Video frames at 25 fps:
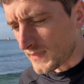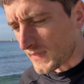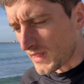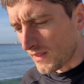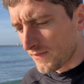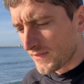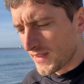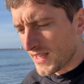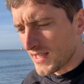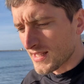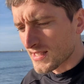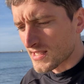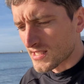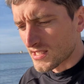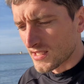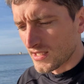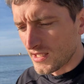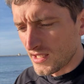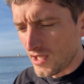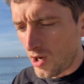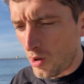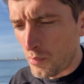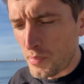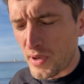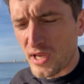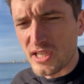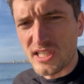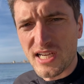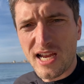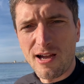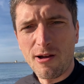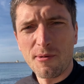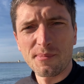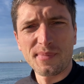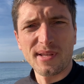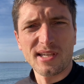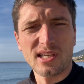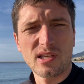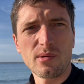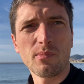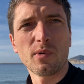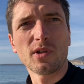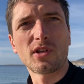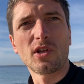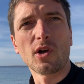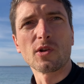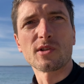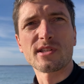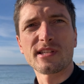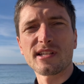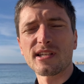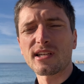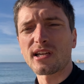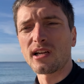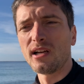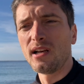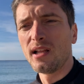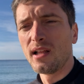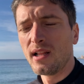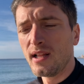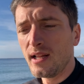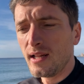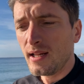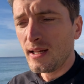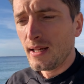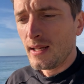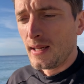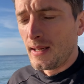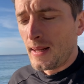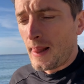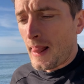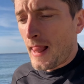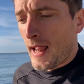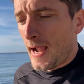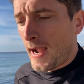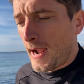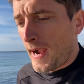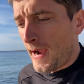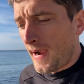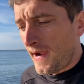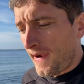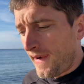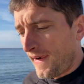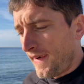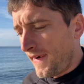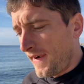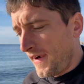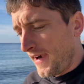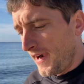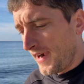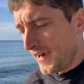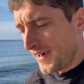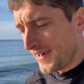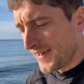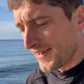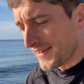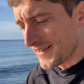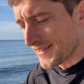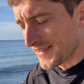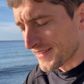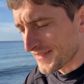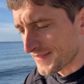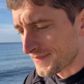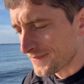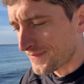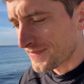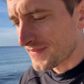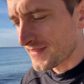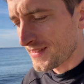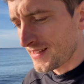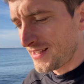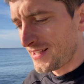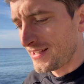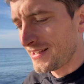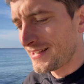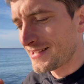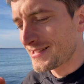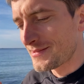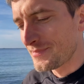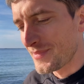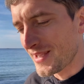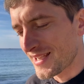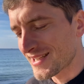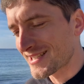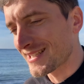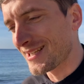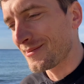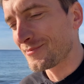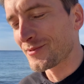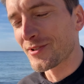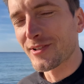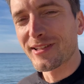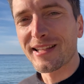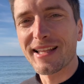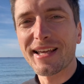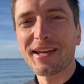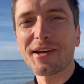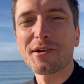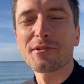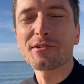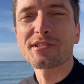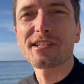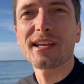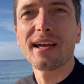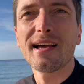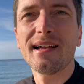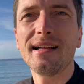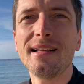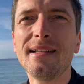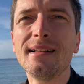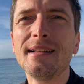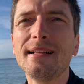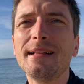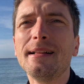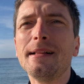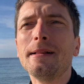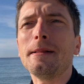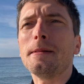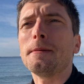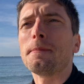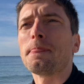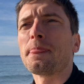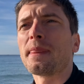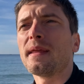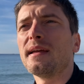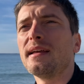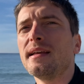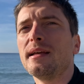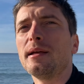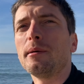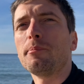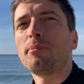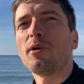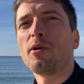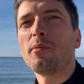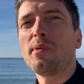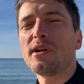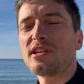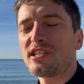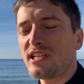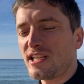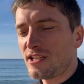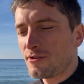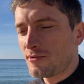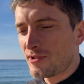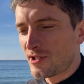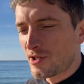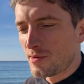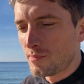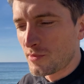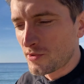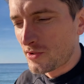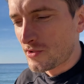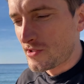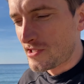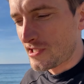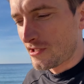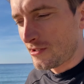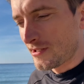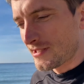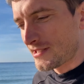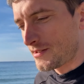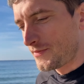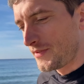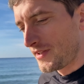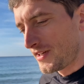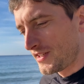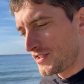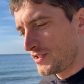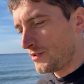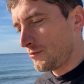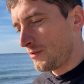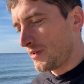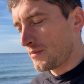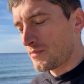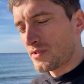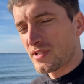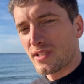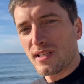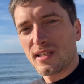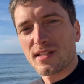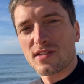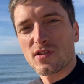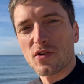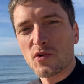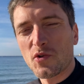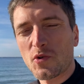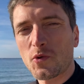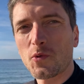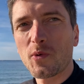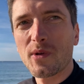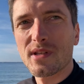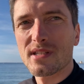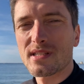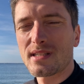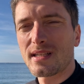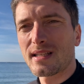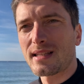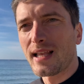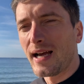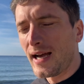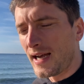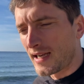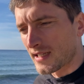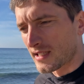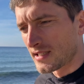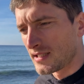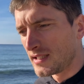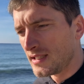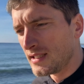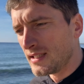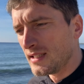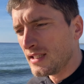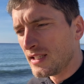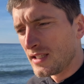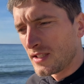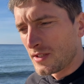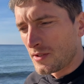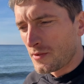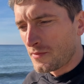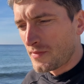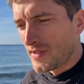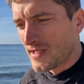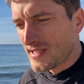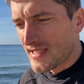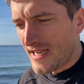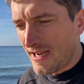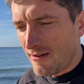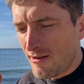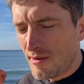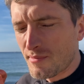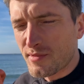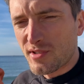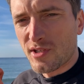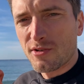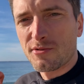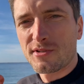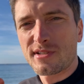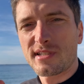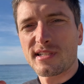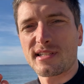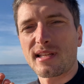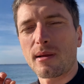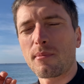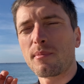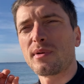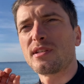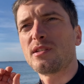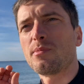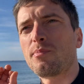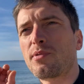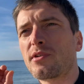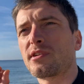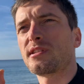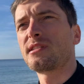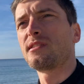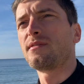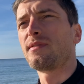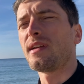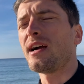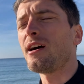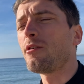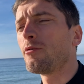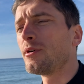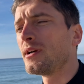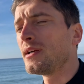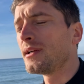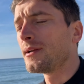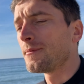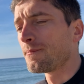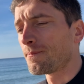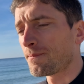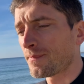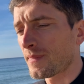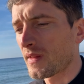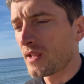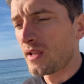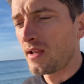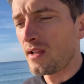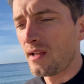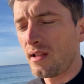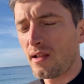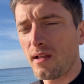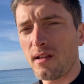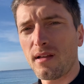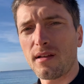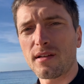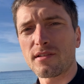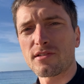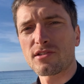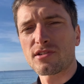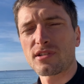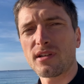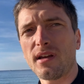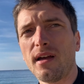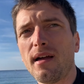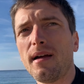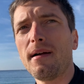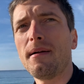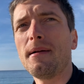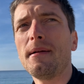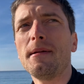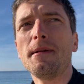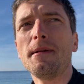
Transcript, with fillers: więc y, obejrzałem taki motocykl e, i zmierzam do tego, że y, po obejrzeniu tego motocykla stwierdziłem, że coś tu jest nie tak. Wiedziałem, że już gdzieś tam będzie pordzewiały, e, że